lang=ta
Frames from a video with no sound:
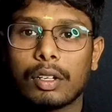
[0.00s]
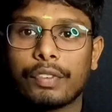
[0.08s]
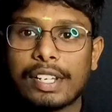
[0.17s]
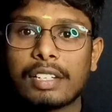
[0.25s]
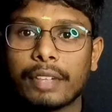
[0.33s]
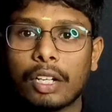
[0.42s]

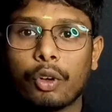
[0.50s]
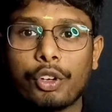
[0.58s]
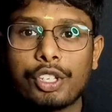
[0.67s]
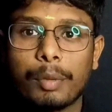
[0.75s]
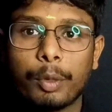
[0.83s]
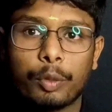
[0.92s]
ஃபர்ஸ்ட் ஆஃப் ஆல்
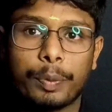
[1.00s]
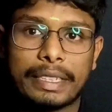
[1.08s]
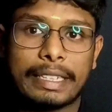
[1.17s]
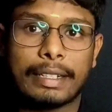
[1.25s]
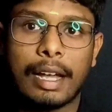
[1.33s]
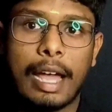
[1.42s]
ஓஜா போர்ட்
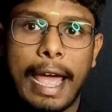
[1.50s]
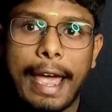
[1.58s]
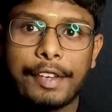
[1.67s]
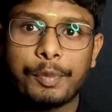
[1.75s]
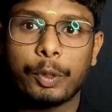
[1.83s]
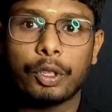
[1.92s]
பார்த்தீங்கன்னா
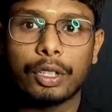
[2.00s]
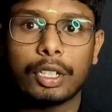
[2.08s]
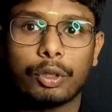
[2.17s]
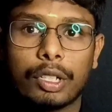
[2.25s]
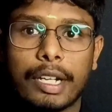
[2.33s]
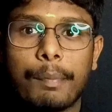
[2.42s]
ஹேஷ்ப்ரோங்கிற
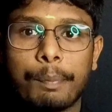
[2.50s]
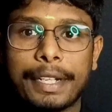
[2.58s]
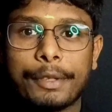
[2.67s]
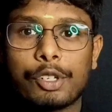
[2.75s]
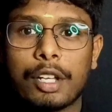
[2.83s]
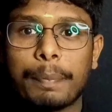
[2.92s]
ஒரு
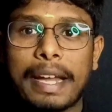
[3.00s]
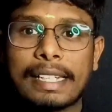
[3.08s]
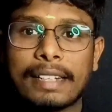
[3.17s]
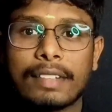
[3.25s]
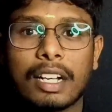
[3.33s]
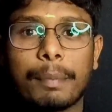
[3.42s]
கம்பெனியோட
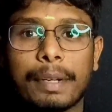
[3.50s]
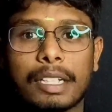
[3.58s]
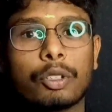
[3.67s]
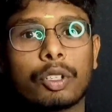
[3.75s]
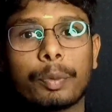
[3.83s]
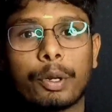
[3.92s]
பேட்டன் வாங்கப்பட்ட
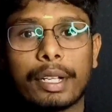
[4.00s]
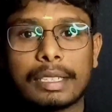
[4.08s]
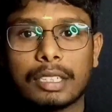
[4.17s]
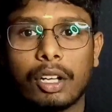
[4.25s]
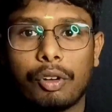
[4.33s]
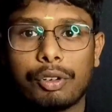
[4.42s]
ஒரு ப்ராடக்ட்
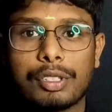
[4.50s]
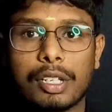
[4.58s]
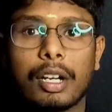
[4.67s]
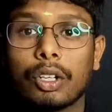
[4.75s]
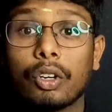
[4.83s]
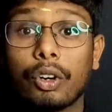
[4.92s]
தான் ஓஜா
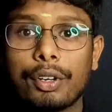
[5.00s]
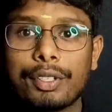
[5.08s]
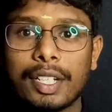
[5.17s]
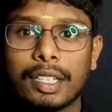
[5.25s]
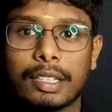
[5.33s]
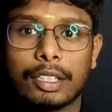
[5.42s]

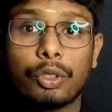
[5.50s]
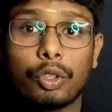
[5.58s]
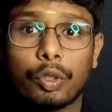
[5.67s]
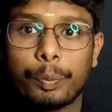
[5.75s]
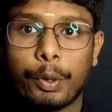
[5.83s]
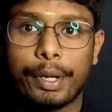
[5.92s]
ஓஜாங்கிறது
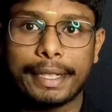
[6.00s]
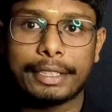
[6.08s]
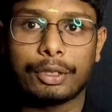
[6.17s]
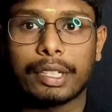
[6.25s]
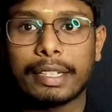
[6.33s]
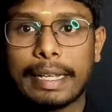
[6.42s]
ஒரு
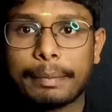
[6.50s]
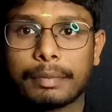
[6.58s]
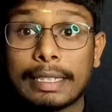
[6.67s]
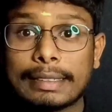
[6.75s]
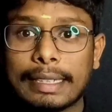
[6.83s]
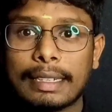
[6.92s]
ப்ராடக்டோட நேம்
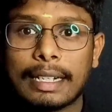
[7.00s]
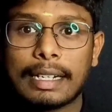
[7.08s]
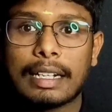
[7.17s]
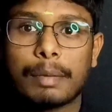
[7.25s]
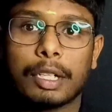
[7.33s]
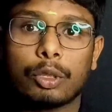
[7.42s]
இத்தனை
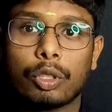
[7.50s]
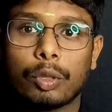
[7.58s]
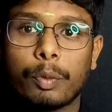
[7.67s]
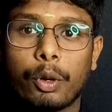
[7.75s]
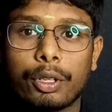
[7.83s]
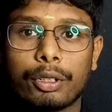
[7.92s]
நாளாக நம்ம அது ஒரு
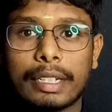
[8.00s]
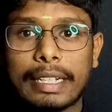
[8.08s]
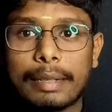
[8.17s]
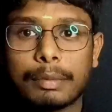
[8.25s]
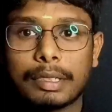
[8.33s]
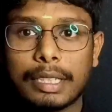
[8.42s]
போர்டோட
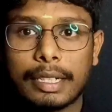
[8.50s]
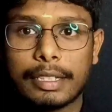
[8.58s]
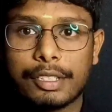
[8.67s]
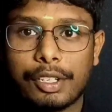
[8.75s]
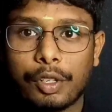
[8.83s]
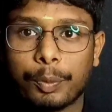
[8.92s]
நேம்னு தான்
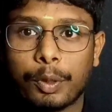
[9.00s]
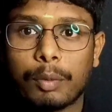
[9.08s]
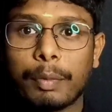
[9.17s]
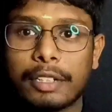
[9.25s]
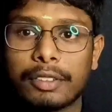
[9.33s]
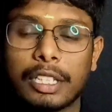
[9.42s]
நினச்சிட்டு இருப்போம்
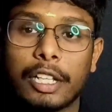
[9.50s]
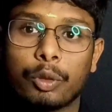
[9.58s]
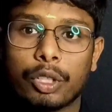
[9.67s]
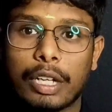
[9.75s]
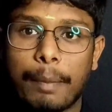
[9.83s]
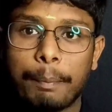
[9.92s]
பட் வந்து அது
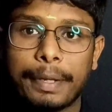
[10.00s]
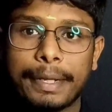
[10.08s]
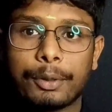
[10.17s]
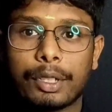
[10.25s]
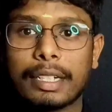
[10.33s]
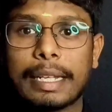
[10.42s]
ஒரு
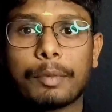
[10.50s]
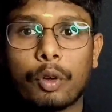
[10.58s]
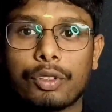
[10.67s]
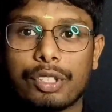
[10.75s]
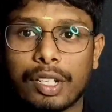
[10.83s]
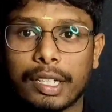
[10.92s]
கம்பெனியோட நேம்
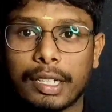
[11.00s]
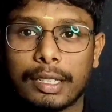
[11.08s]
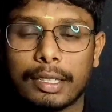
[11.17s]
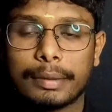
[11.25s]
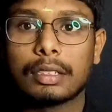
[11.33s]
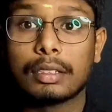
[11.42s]

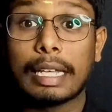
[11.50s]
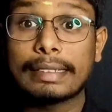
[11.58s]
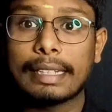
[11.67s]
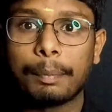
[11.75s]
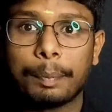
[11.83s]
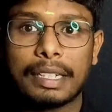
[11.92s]
ஓஜாங்கிறது
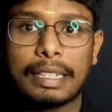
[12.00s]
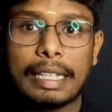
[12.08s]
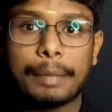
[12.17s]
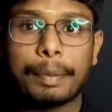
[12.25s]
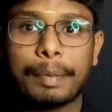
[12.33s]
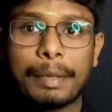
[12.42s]
எக்ஸாம்பிளுக்கு
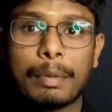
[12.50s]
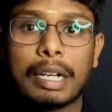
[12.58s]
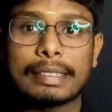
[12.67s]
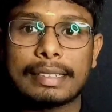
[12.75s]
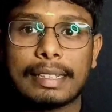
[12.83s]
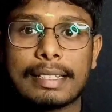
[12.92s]
இப்போ இப்படி
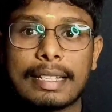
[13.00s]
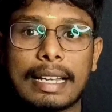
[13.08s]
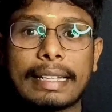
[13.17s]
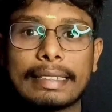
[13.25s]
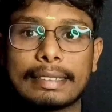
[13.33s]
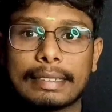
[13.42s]
மாசா
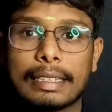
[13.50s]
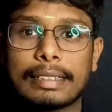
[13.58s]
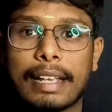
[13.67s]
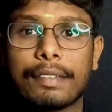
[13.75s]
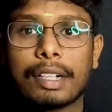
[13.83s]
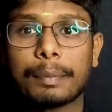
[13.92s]
ஸ்லைஸ்
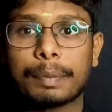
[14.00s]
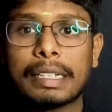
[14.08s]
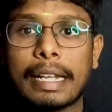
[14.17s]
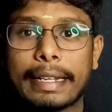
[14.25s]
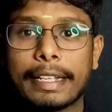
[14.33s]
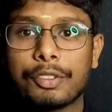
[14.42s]
செவன் அப்னு
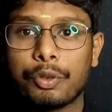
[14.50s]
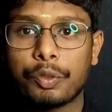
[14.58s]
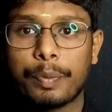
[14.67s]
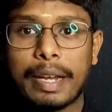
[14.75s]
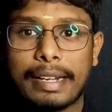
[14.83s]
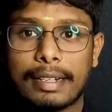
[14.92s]
நிறைய ஜூஸ்
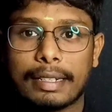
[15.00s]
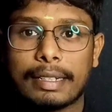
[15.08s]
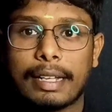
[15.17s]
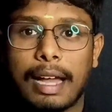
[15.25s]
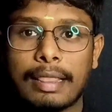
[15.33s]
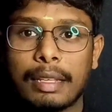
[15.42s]
பிராண்ட்
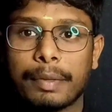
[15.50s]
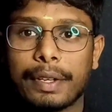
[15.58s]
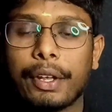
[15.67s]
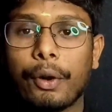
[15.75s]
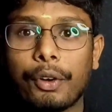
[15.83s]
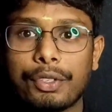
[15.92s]
இருக்குது அந்த
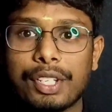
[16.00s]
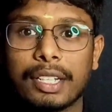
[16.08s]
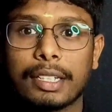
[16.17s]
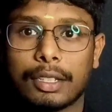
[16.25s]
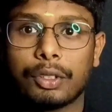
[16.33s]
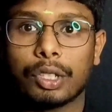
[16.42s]
மாதிரி
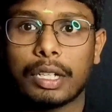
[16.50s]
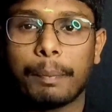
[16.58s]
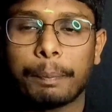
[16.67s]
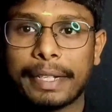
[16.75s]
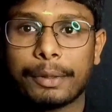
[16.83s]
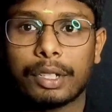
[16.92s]
ஓஜாங்கிறது ஒரு
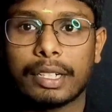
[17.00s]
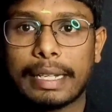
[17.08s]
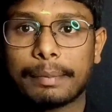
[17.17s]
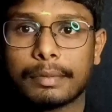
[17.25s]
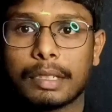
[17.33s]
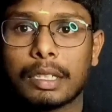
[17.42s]
கம்பெனியோட
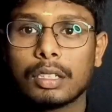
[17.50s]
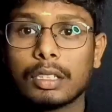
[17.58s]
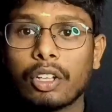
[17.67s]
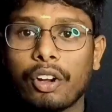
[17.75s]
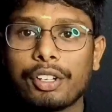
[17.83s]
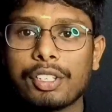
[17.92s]
நேம்
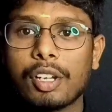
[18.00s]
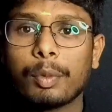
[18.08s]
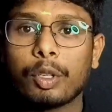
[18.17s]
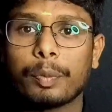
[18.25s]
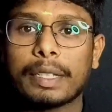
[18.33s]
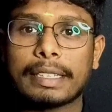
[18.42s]
இந்த ஓஜா
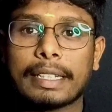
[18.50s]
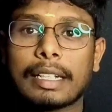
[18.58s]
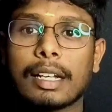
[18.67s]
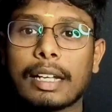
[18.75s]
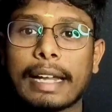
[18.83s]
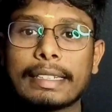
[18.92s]
போர்ட் பார்த்தீங்கன்னா
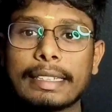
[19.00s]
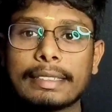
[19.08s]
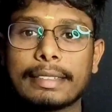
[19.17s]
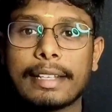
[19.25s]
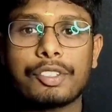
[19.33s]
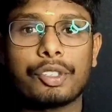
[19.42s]

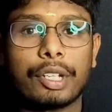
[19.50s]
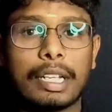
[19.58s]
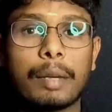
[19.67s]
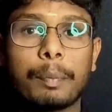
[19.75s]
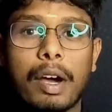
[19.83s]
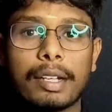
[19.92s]
நைன்டீன்த் செஞ்சுரியில்
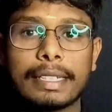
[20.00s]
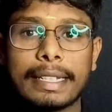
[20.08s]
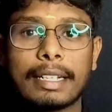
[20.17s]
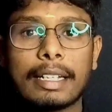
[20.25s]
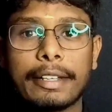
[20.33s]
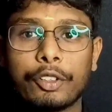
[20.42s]

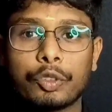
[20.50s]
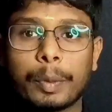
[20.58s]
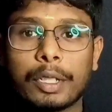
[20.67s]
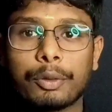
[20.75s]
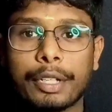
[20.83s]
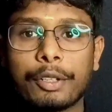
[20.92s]
பார்ட்டிகளில் யூஸ்
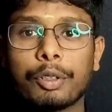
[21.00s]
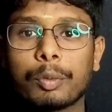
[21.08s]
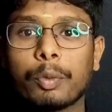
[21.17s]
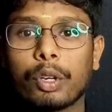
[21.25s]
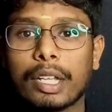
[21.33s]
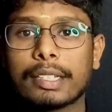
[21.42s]
பண்ணக்கூடிய ஒரு
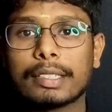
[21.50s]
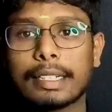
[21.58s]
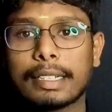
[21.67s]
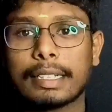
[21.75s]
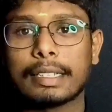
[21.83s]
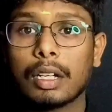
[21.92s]
போர்டாக
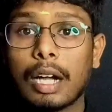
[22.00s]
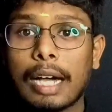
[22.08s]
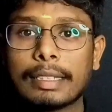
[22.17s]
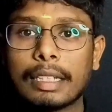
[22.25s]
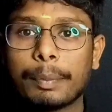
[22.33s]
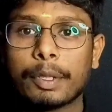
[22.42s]
இருந்திருக்கு
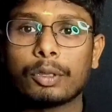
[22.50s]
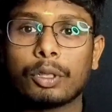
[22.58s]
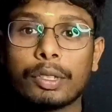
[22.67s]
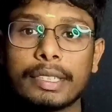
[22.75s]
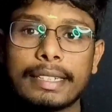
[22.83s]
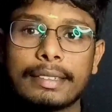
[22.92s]
அதுக்கப்புறம்
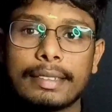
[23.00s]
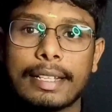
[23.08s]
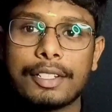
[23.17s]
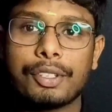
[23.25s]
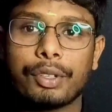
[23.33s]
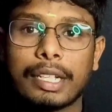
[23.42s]
டுவெண்ட்டீன்த்
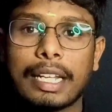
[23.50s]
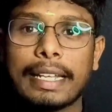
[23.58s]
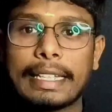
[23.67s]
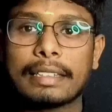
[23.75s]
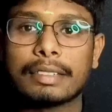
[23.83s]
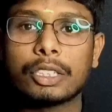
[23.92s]
செஞ்சுரியில்
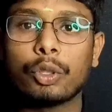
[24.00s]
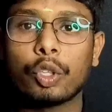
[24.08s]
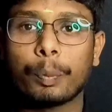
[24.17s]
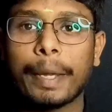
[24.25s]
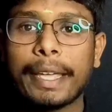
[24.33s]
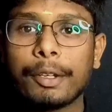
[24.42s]
இதை வந்து ஒரு
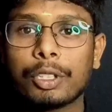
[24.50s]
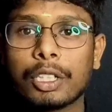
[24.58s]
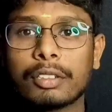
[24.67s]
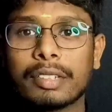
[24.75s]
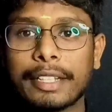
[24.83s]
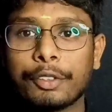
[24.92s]
பேய்
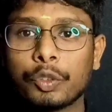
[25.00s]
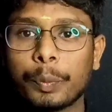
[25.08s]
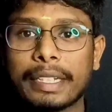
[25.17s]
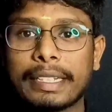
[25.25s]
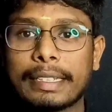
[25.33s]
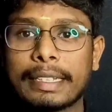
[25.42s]
ஓட்டுறவர் யூஸ்
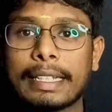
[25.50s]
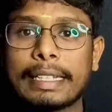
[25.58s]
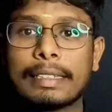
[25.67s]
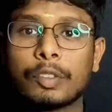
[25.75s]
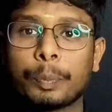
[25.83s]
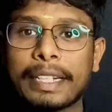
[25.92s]
பண்ணிட்டு
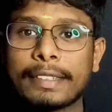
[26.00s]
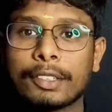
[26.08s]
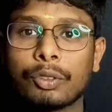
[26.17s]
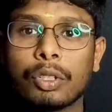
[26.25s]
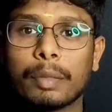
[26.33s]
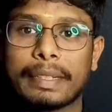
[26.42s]
இது ஸ்பிரிட்ஸ்
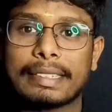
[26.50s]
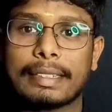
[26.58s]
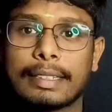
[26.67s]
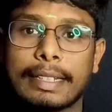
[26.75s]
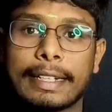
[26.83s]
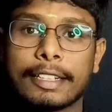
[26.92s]
கூட
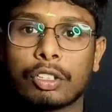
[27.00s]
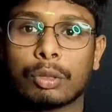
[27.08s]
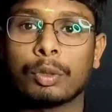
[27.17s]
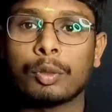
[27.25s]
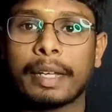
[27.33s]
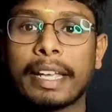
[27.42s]
பேசுறதுக்கு எனக்கு
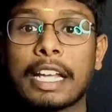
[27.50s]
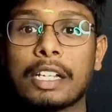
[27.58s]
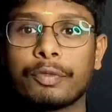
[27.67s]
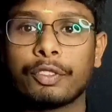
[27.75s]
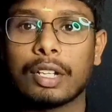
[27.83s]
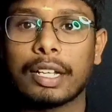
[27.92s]
ரொம்பவுமே
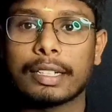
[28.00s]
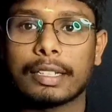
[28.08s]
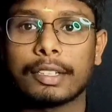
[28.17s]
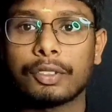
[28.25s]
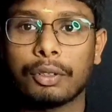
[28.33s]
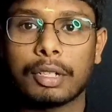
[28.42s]
ஹெல்ப்ஃபுல்லாக
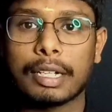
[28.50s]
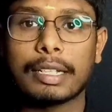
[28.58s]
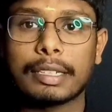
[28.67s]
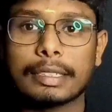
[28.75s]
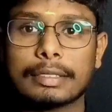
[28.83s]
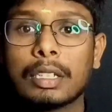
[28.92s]
இருக்குன்னு
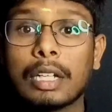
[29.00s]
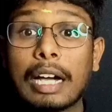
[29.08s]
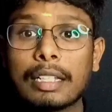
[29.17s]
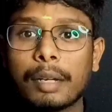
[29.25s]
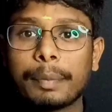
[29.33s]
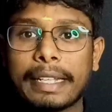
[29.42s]
சொல்கிறாரு
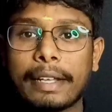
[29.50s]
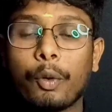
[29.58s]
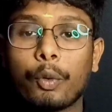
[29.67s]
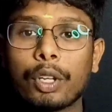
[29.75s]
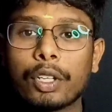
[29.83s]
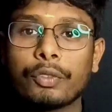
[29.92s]
அது அப்படியே
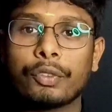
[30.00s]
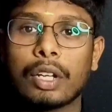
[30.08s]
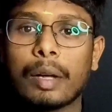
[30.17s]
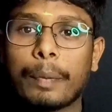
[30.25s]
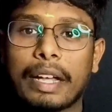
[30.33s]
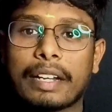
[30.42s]
உலகம்
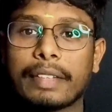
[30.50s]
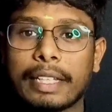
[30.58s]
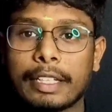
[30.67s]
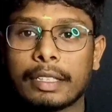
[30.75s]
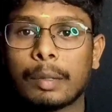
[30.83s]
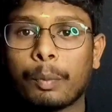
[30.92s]
ஃபுல்லாக பரவி
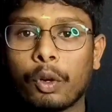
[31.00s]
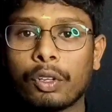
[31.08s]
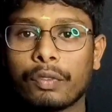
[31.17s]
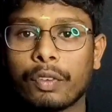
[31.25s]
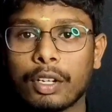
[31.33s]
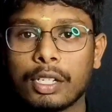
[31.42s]
இந்த
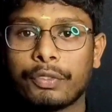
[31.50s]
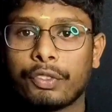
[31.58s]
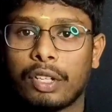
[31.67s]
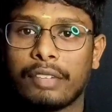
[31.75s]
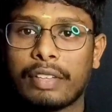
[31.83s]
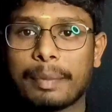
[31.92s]
போர்டு வேர்ல்டு
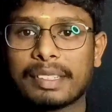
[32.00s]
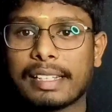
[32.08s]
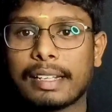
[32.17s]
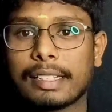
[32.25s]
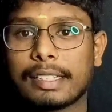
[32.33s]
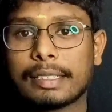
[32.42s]
ஃபுல்லாக ஃபேமஸ்
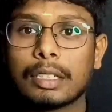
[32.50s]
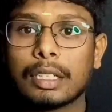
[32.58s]
ஆகுது